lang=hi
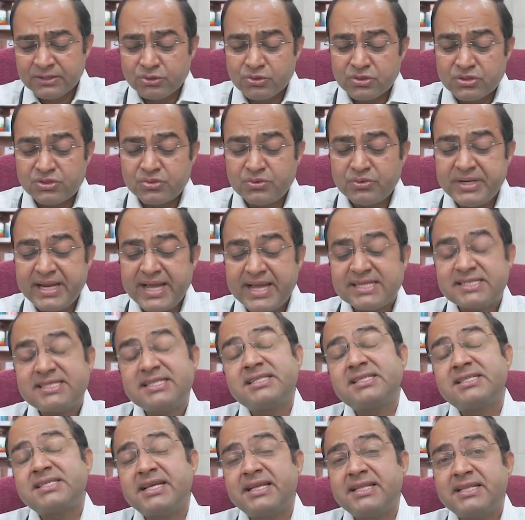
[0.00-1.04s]
दोस्तों नेक्स्ट
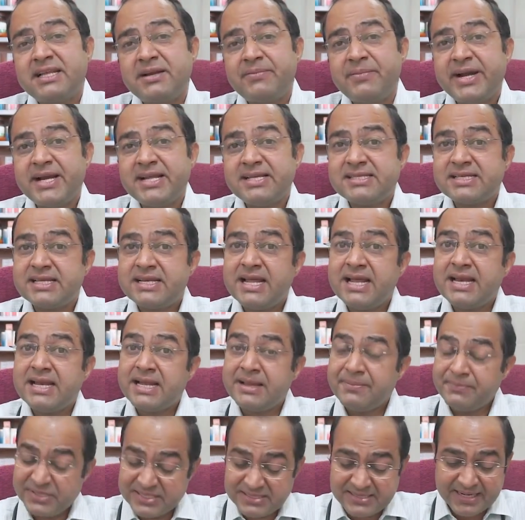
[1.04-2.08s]
इसके अंदर मेडिसिन है
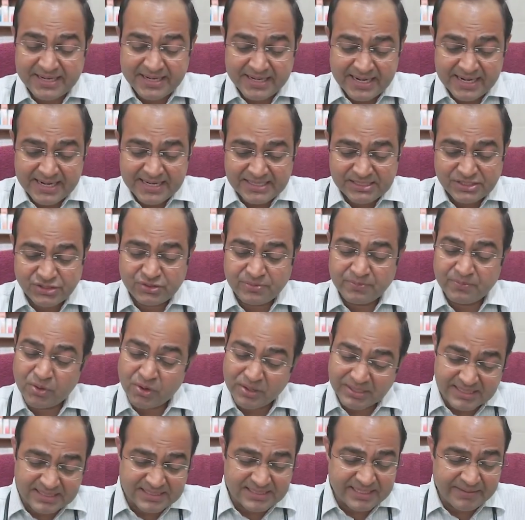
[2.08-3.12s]
लेपिस रेनेलिस जो
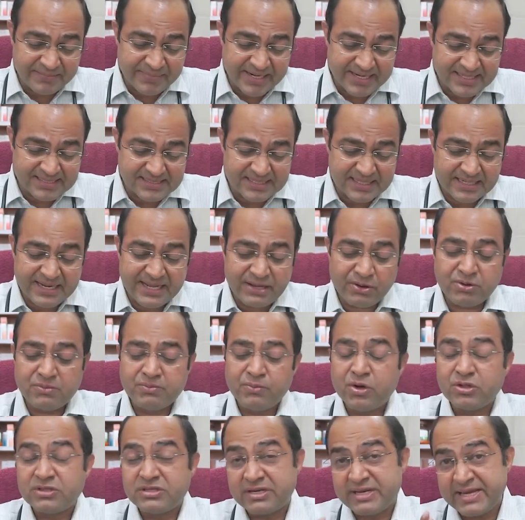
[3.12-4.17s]
बहुत अच्छी मेडिसिन है और
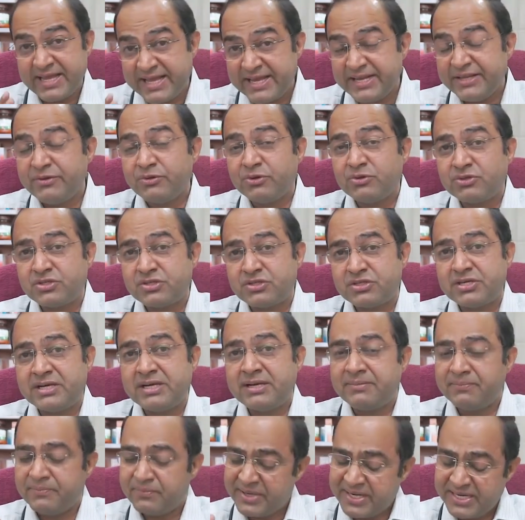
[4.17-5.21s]
बहुत रेयर यूज
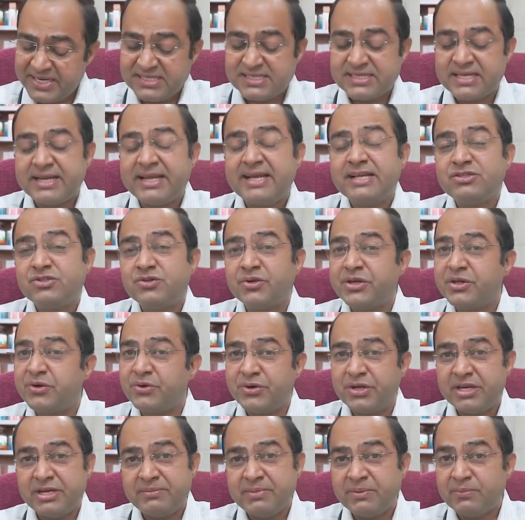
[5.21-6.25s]
मेडिसिन है जो कि
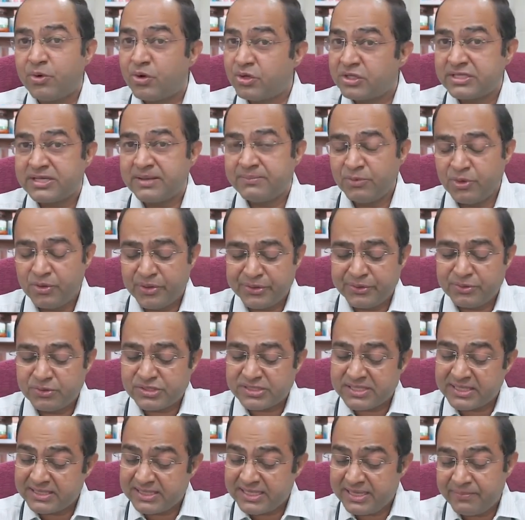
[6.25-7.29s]
रूटीन में बहुत कम लोग
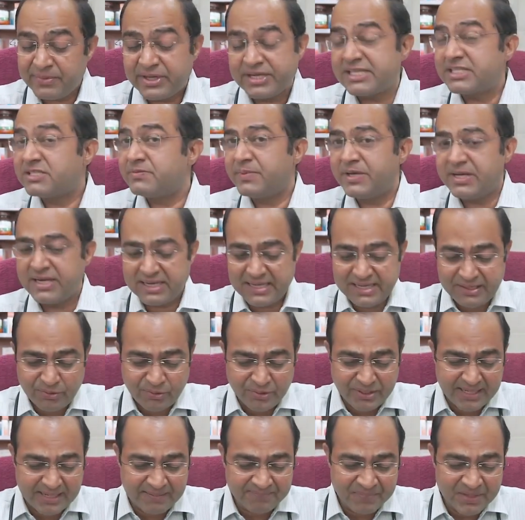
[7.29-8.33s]
यूज़ करते हैं बट इसमें डली
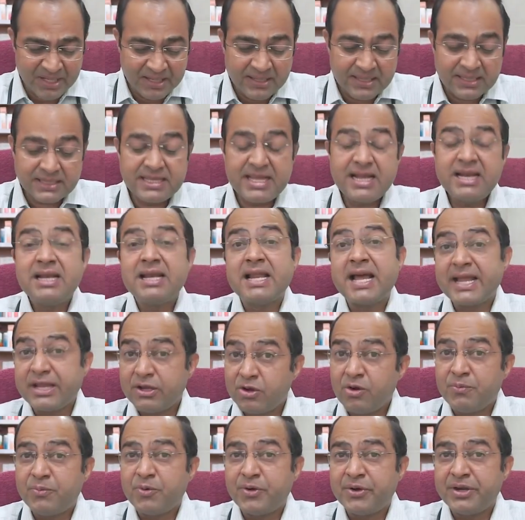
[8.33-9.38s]
हुई है देन
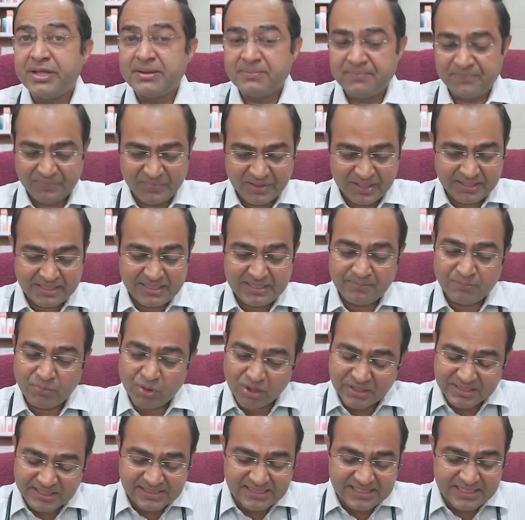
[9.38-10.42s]
लाइकोपोडियम ये
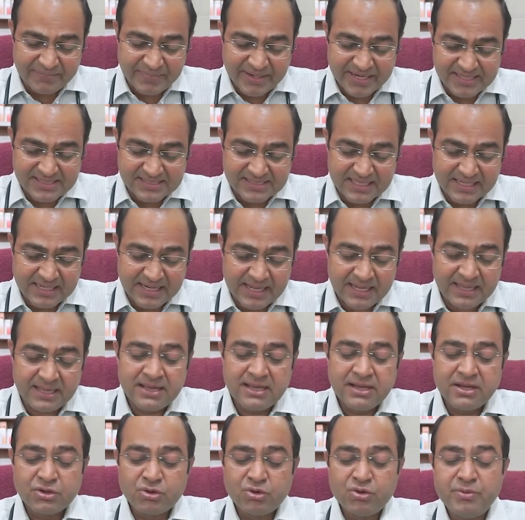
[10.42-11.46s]
बहुत अच्छी मेडिसिन है
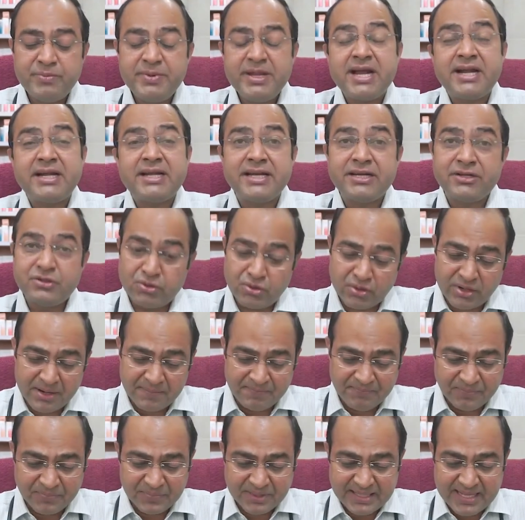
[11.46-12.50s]
रूबिया
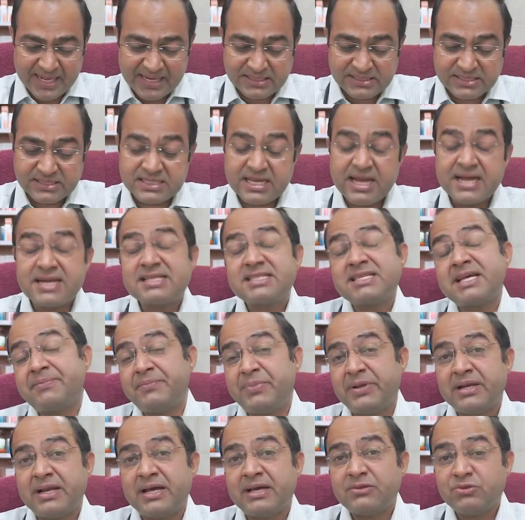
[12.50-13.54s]
टिंगटोरम देन सारसा
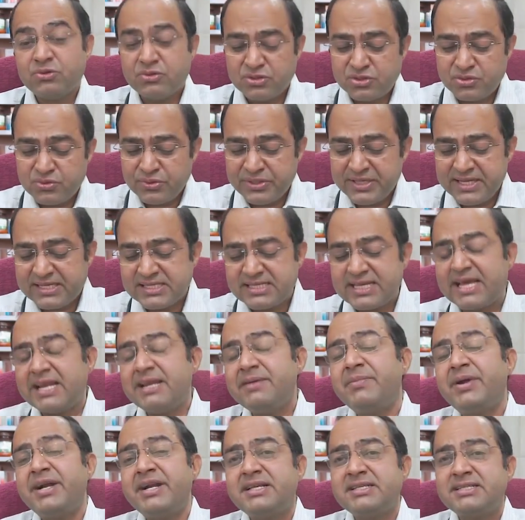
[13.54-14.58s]
पीला दोस्तों ये
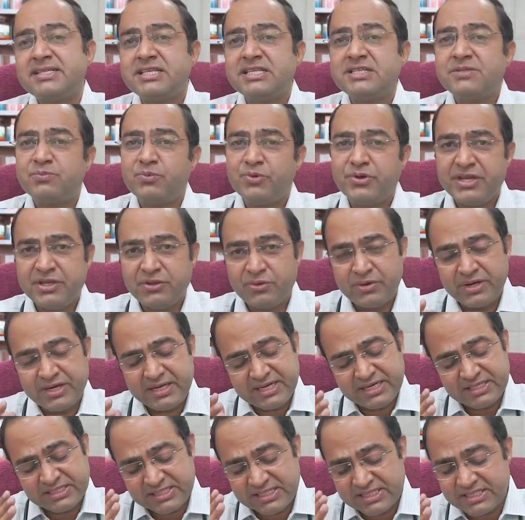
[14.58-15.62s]
सारी मेडिसिन पूरी
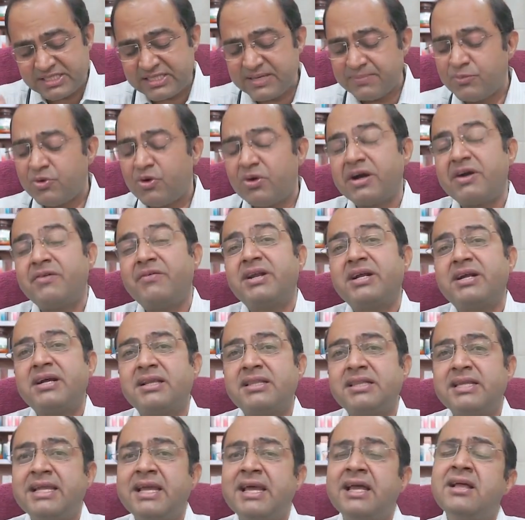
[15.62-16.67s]
यूरिनरी सिस्टम को कवर
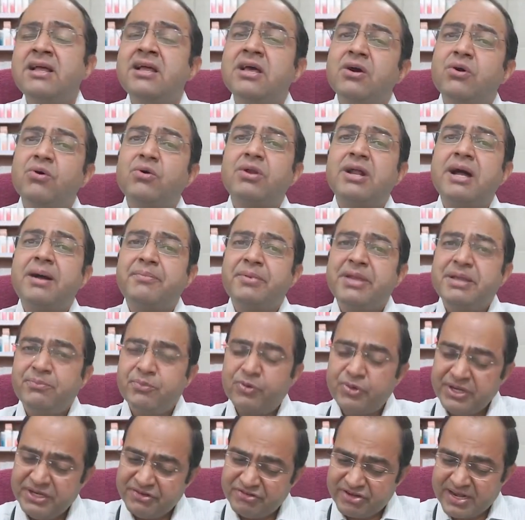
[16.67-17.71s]
करती है और आपकी
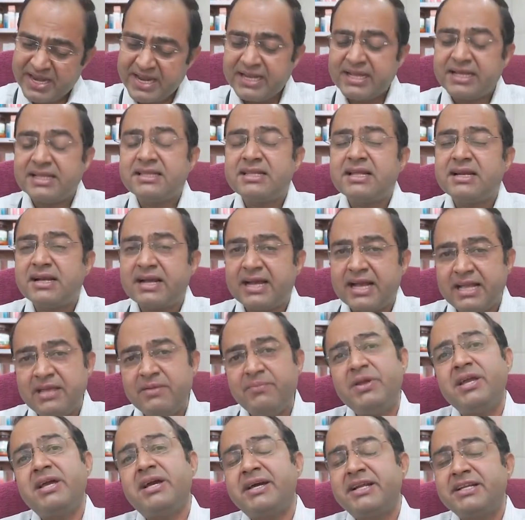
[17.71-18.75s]
पूरी ट्रैक के अंदर
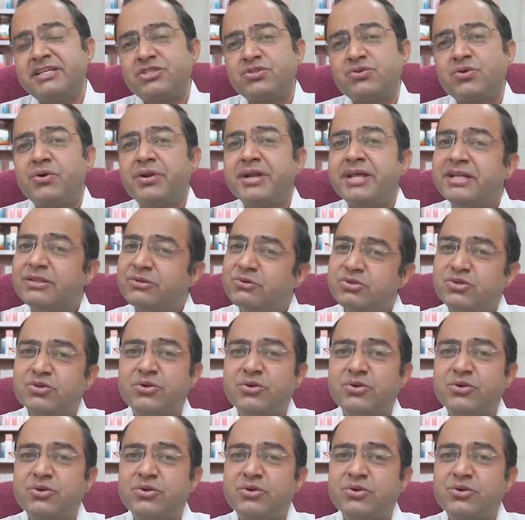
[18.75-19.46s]
कहीं भी अगर स्टोन है तो